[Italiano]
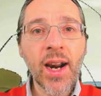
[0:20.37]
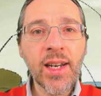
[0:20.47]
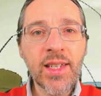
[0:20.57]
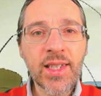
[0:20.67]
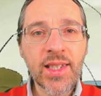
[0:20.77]

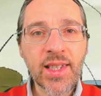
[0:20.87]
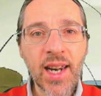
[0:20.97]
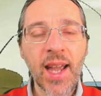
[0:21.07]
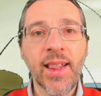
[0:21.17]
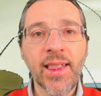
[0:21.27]

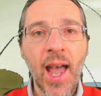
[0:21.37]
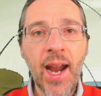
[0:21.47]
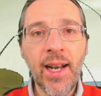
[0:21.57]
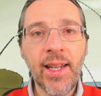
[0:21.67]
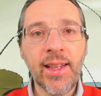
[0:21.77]
ristretta
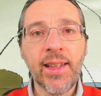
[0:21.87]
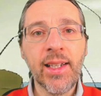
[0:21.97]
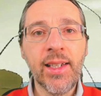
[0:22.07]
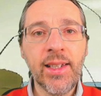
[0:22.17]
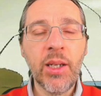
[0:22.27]

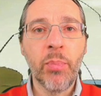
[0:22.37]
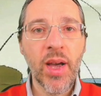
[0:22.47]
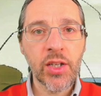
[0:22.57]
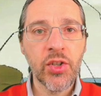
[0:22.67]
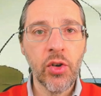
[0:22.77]
elite di
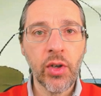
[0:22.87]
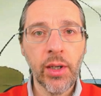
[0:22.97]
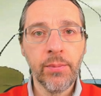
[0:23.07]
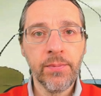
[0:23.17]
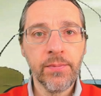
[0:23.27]
persone.